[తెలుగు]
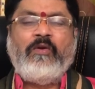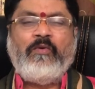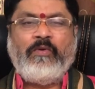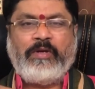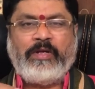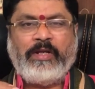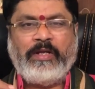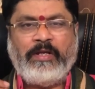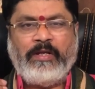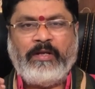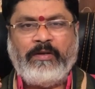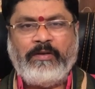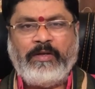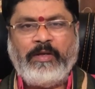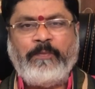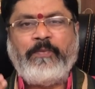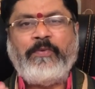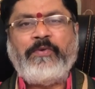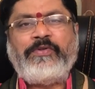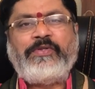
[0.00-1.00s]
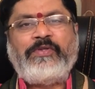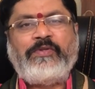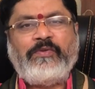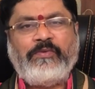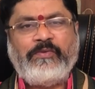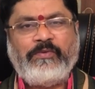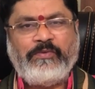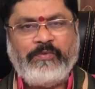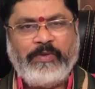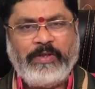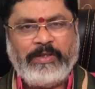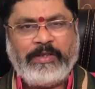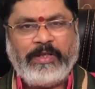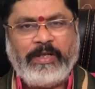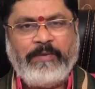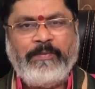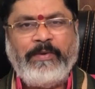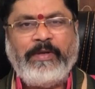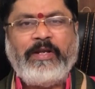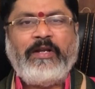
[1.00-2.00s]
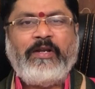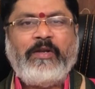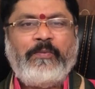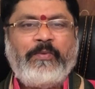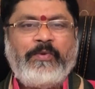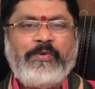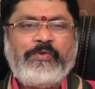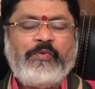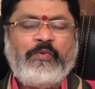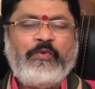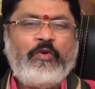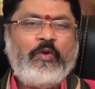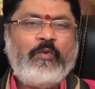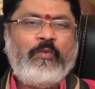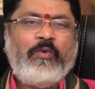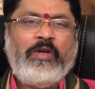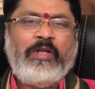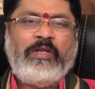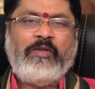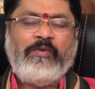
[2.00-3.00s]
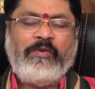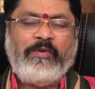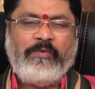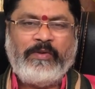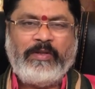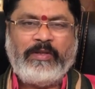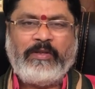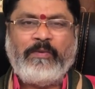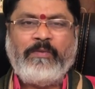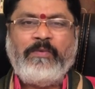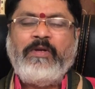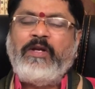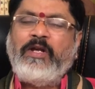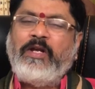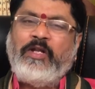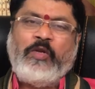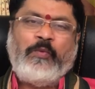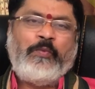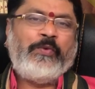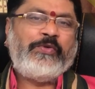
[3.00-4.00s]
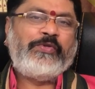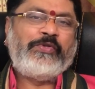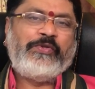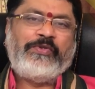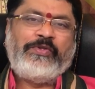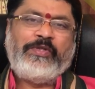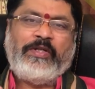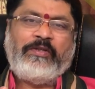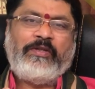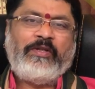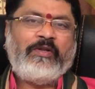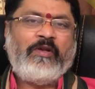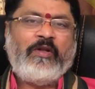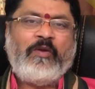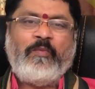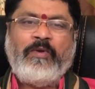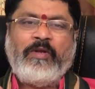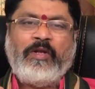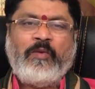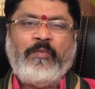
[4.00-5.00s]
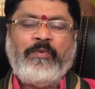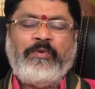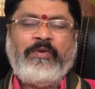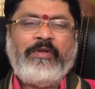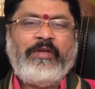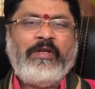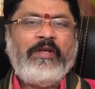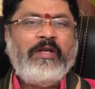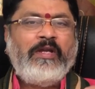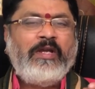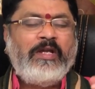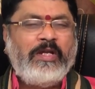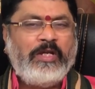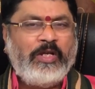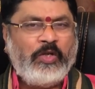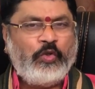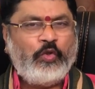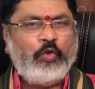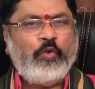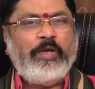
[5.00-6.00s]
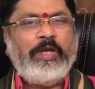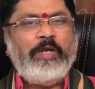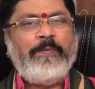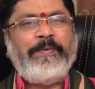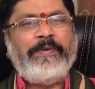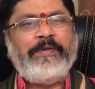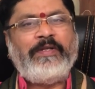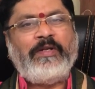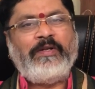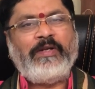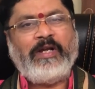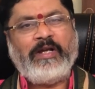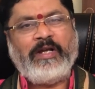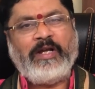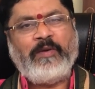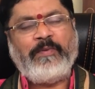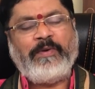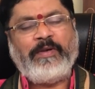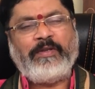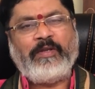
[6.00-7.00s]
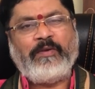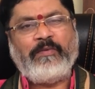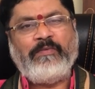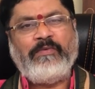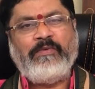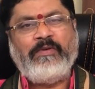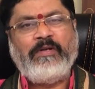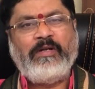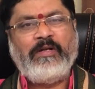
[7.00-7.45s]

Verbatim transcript: ఒక రిపోర్ట్స్ వెళ్తాయి మెడికల్ రిపోర్ట్స్ ఒంట్లో పోలేదని వెళ్తాం రిపోర్ట్స్ చూస్తే అంత నార్మల్గా కనబడుతుంది ఏదో అయిపోయిందని కంగారు పడతాము